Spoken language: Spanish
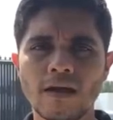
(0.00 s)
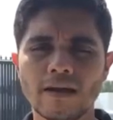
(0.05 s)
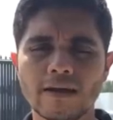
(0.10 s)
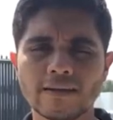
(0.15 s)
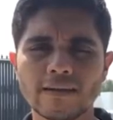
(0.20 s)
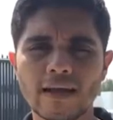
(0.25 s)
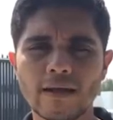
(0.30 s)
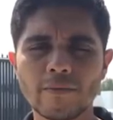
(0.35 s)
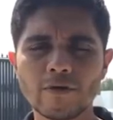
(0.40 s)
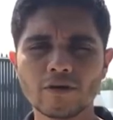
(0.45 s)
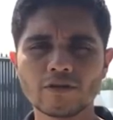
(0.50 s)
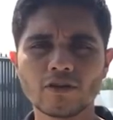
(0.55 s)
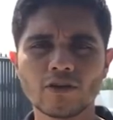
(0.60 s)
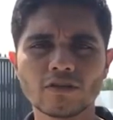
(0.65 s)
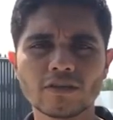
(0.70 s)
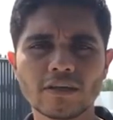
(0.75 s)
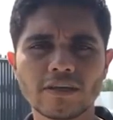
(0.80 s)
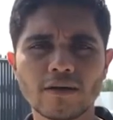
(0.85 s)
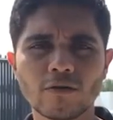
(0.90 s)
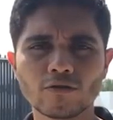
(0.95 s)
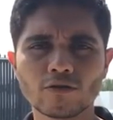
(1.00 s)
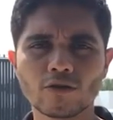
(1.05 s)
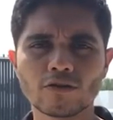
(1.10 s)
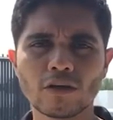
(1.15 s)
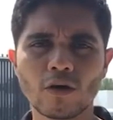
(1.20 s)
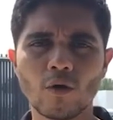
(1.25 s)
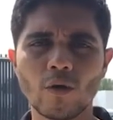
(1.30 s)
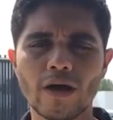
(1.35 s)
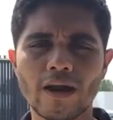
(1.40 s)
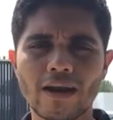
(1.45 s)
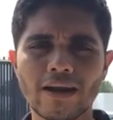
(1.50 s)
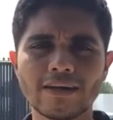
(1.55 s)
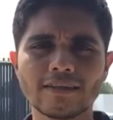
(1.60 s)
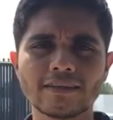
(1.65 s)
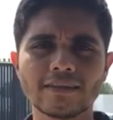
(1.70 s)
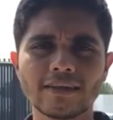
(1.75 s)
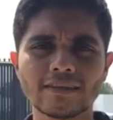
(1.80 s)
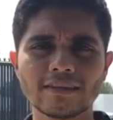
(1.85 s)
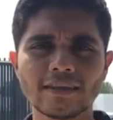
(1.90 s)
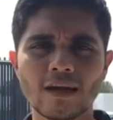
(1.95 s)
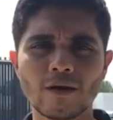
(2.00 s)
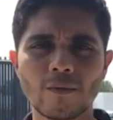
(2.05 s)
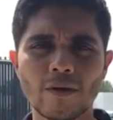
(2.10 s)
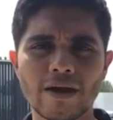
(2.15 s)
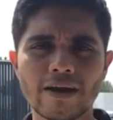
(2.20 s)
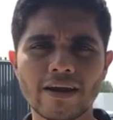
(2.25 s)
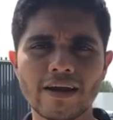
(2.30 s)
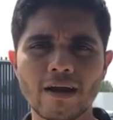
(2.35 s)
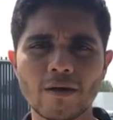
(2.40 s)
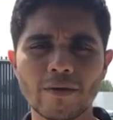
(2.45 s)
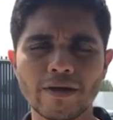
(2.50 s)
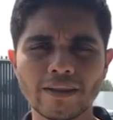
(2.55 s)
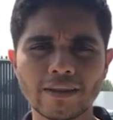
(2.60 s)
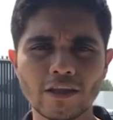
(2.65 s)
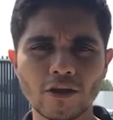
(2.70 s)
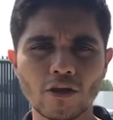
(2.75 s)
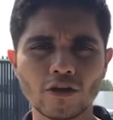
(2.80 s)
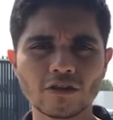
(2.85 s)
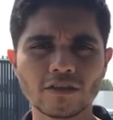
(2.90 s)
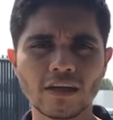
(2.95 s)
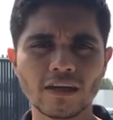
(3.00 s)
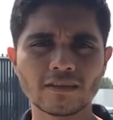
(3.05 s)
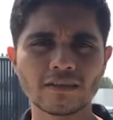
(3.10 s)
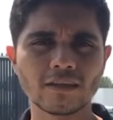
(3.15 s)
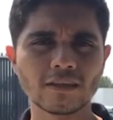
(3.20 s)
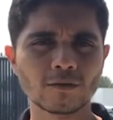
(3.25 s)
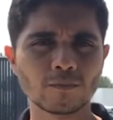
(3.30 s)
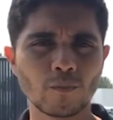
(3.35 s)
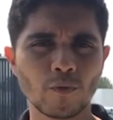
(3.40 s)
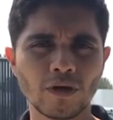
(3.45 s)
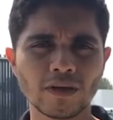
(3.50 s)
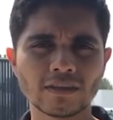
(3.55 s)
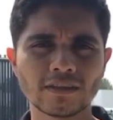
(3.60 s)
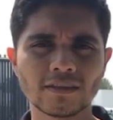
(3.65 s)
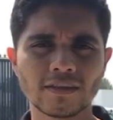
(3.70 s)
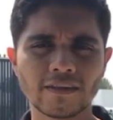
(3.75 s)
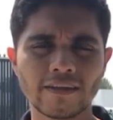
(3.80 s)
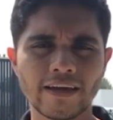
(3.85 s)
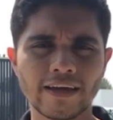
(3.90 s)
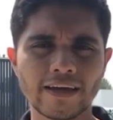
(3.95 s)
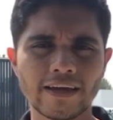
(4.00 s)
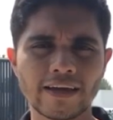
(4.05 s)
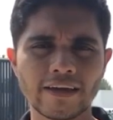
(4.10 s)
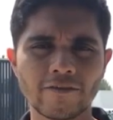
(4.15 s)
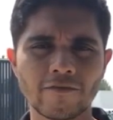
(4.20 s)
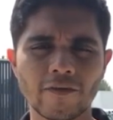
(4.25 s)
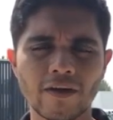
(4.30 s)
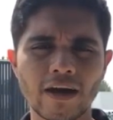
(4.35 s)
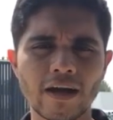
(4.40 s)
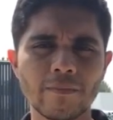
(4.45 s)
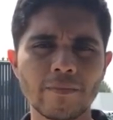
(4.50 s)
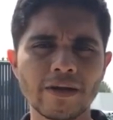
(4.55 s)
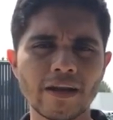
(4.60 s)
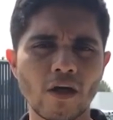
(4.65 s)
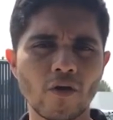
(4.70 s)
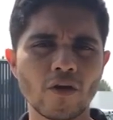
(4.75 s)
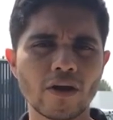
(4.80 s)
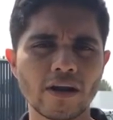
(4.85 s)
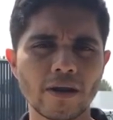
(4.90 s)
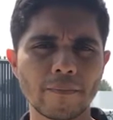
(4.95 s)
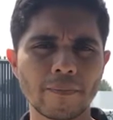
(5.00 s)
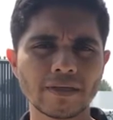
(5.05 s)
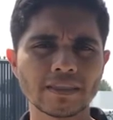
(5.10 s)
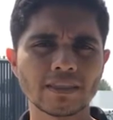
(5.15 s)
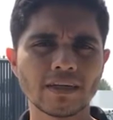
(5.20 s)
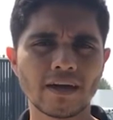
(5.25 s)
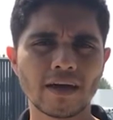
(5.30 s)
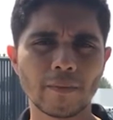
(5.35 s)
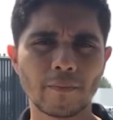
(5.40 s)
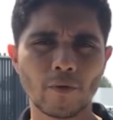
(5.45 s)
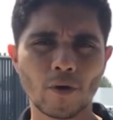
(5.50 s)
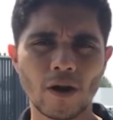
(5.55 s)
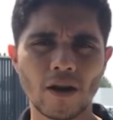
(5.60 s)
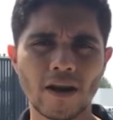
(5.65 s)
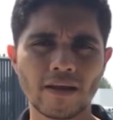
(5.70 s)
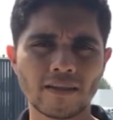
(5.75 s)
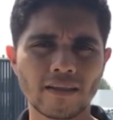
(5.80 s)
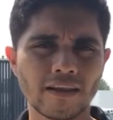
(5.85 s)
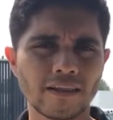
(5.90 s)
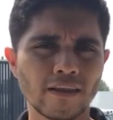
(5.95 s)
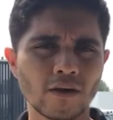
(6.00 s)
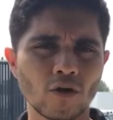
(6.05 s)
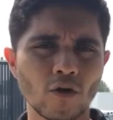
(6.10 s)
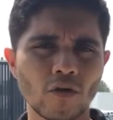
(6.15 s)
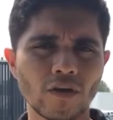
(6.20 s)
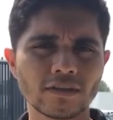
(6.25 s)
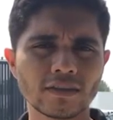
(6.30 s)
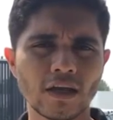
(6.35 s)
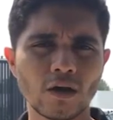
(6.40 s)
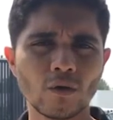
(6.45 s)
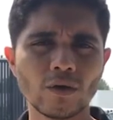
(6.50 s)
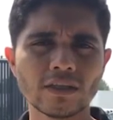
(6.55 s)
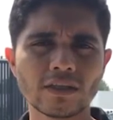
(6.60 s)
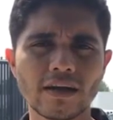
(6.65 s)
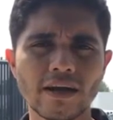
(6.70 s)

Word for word: ¿Qué tal amigos de Once? Qué gusto saludarles desde el Barrial 22 días después de que fuera eliminado en repechaje por el Atlético de San Luis.